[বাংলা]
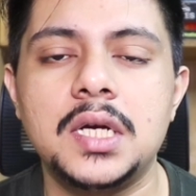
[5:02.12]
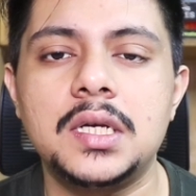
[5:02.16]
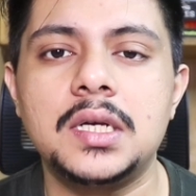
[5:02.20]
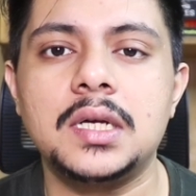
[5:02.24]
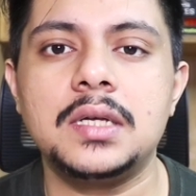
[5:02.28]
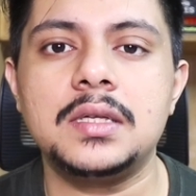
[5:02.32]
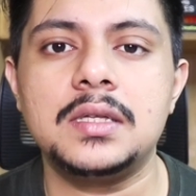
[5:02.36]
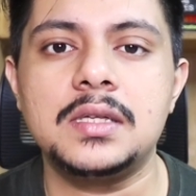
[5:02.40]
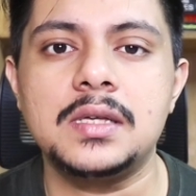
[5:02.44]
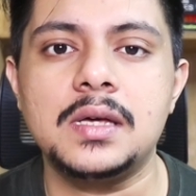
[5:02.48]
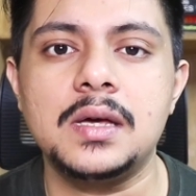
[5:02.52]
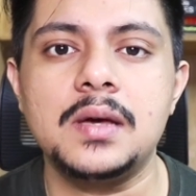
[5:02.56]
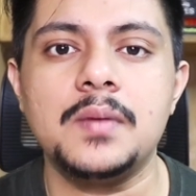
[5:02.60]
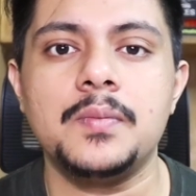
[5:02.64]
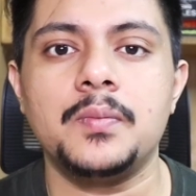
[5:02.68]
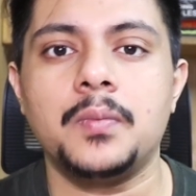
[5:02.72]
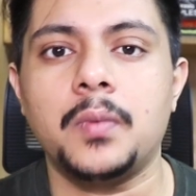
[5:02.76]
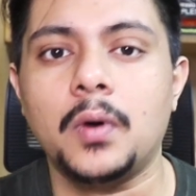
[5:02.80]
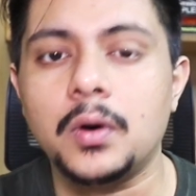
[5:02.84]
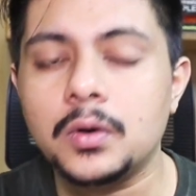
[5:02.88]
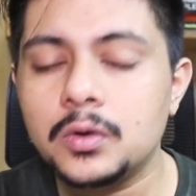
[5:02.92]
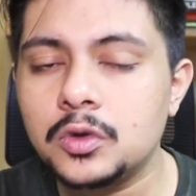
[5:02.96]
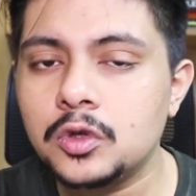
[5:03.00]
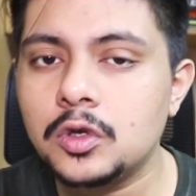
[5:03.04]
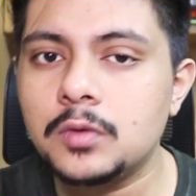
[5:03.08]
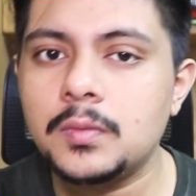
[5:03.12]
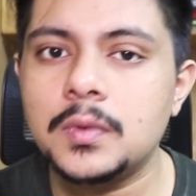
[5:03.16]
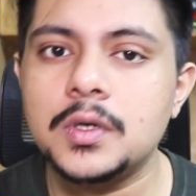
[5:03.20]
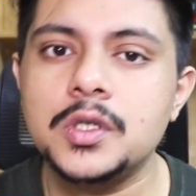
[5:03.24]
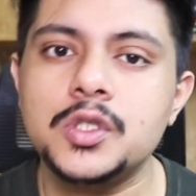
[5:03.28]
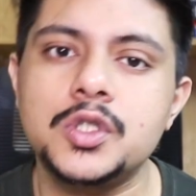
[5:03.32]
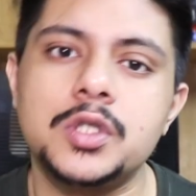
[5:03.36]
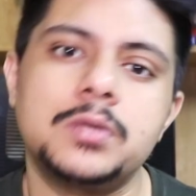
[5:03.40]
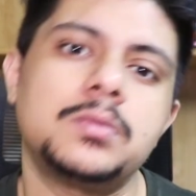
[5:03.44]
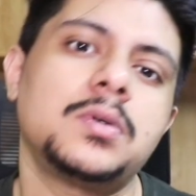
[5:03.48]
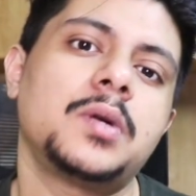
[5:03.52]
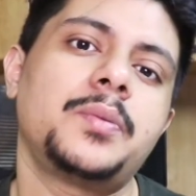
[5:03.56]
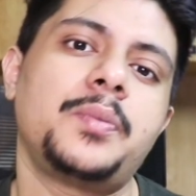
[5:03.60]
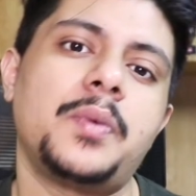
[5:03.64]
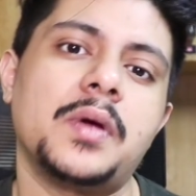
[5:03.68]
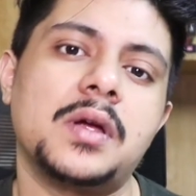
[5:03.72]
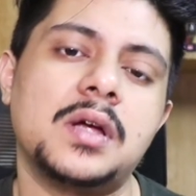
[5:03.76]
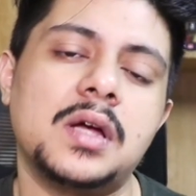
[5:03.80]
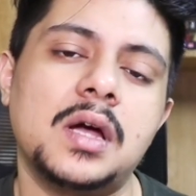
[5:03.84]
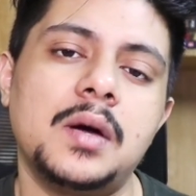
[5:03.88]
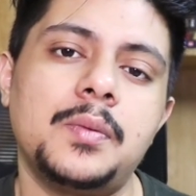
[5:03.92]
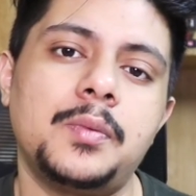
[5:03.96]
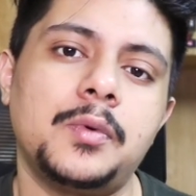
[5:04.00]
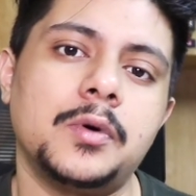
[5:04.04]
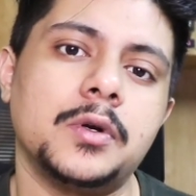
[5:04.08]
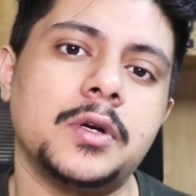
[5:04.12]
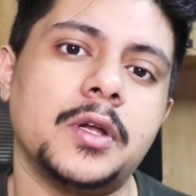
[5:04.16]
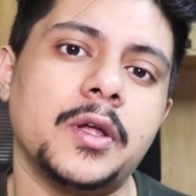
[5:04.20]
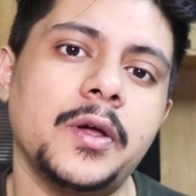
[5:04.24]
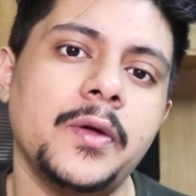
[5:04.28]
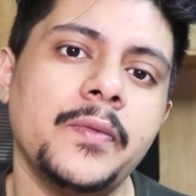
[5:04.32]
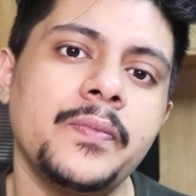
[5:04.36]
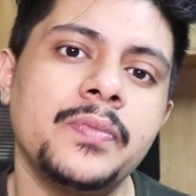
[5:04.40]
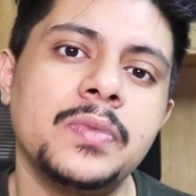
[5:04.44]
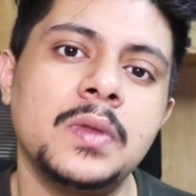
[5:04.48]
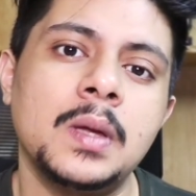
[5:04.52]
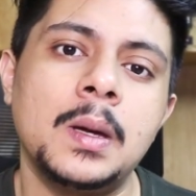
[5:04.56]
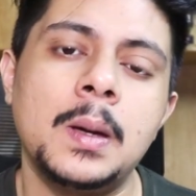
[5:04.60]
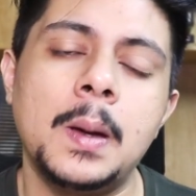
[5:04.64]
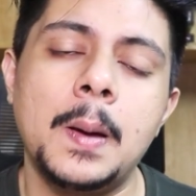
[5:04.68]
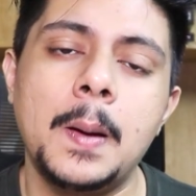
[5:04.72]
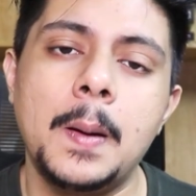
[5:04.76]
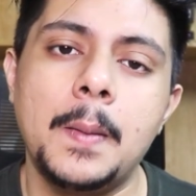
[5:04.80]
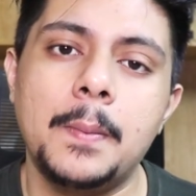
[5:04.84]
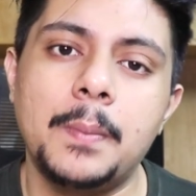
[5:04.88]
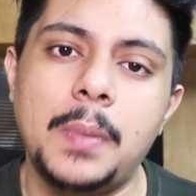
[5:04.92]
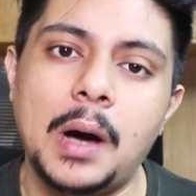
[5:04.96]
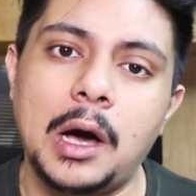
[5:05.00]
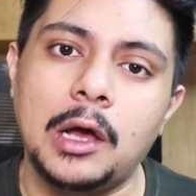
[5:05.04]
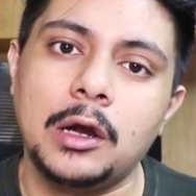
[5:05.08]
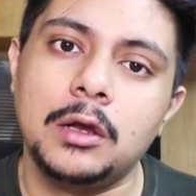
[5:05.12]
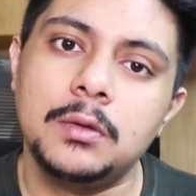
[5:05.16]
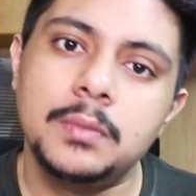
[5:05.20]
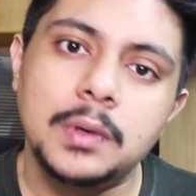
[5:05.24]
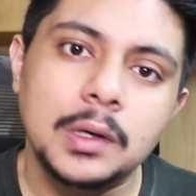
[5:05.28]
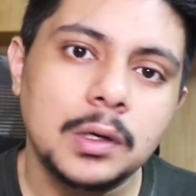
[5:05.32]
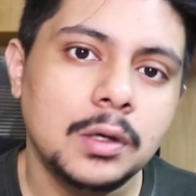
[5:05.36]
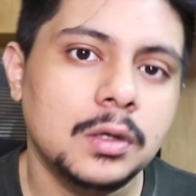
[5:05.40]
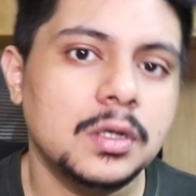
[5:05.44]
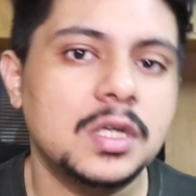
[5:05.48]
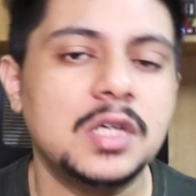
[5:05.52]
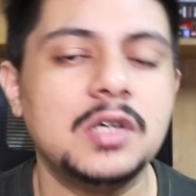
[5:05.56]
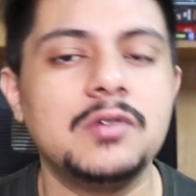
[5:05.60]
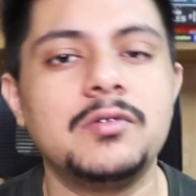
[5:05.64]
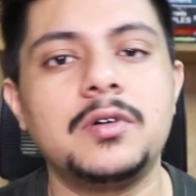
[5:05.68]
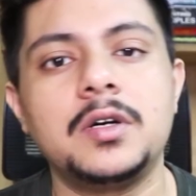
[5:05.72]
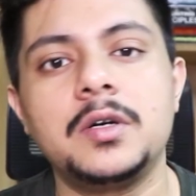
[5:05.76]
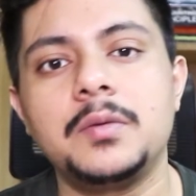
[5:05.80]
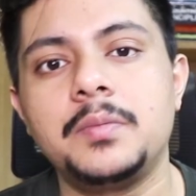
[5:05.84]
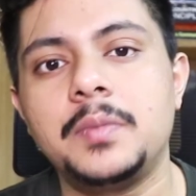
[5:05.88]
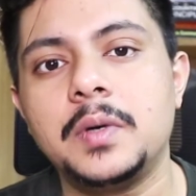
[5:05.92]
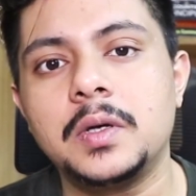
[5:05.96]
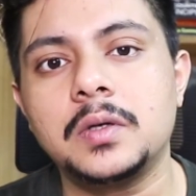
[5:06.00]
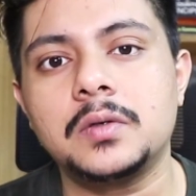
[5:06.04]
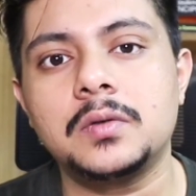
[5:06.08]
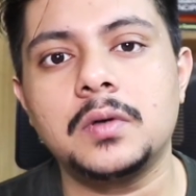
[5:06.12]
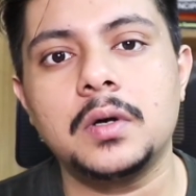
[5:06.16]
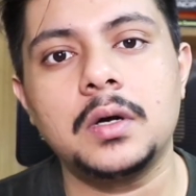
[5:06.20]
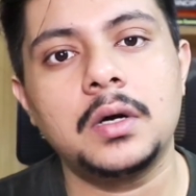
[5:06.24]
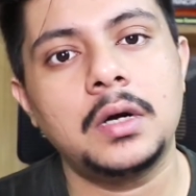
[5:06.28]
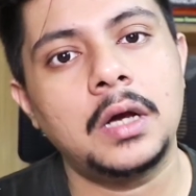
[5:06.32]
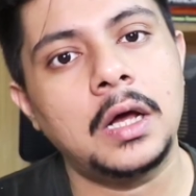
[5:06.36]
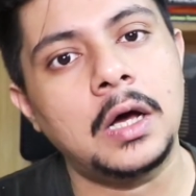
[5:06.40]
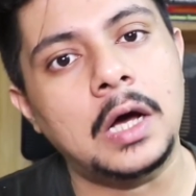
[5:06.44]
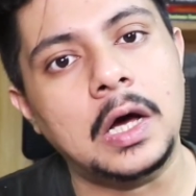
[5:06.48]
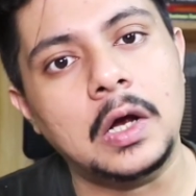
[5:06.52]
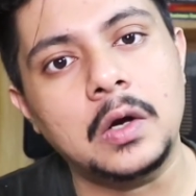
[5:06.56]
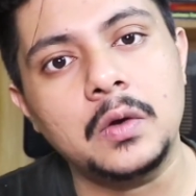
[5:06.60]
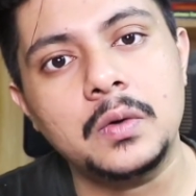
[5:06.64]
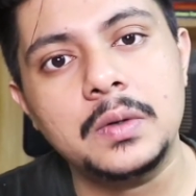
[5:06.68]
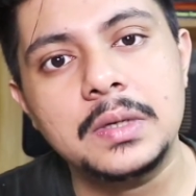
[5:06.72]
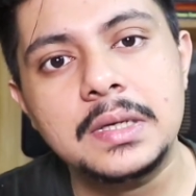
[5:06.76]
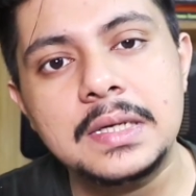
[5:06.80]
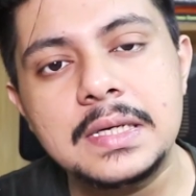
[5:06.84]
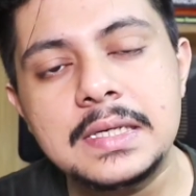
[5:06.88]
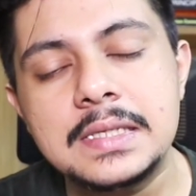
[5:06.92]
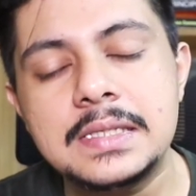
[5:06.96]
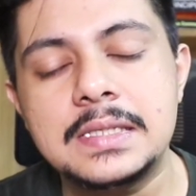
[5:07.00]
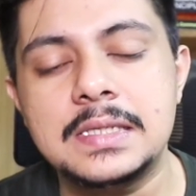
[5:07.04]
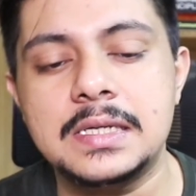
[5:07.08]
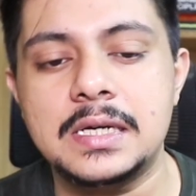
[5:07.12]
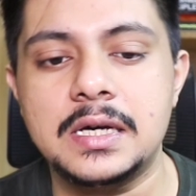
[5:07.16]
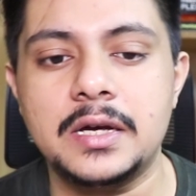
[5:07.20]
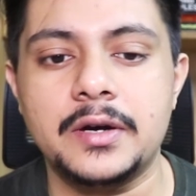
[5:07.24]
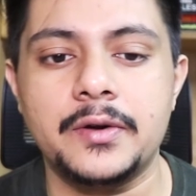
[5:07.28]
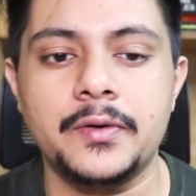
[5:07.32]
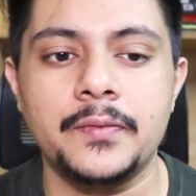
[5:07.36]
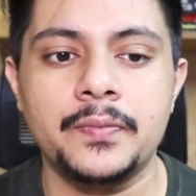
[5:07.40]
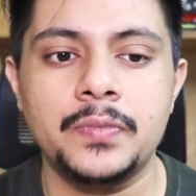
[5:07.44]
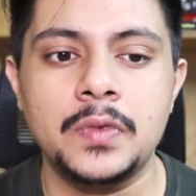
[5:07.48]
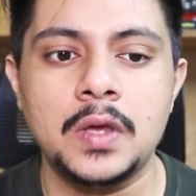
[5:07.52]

সেটা দিয়ে বর্তমান সময়ের প্রেক্ষাপটে ভালো ভালো কিওয়ার্ড বের করাটা আরও ইজিয়ার